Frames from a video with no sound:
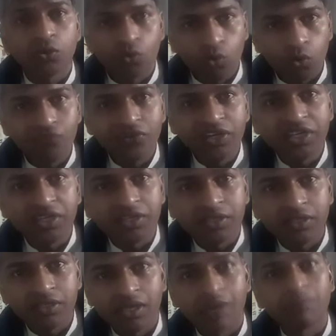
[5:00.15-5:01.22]
कोविड
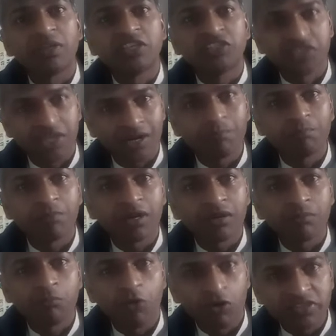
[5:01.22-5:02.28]
अपने चरम पर
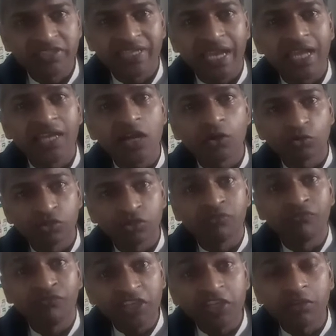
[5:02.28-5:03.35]
पहुंच जाएगा कुछ
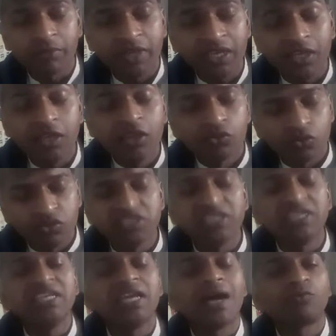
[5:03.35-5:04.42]
वीक में तो
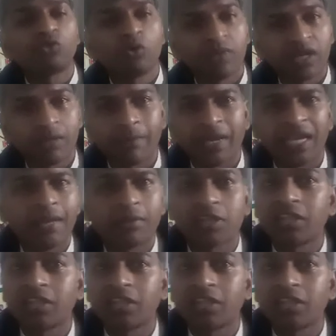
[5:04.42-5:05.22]
इसीलिए आपको मैंने पहले बता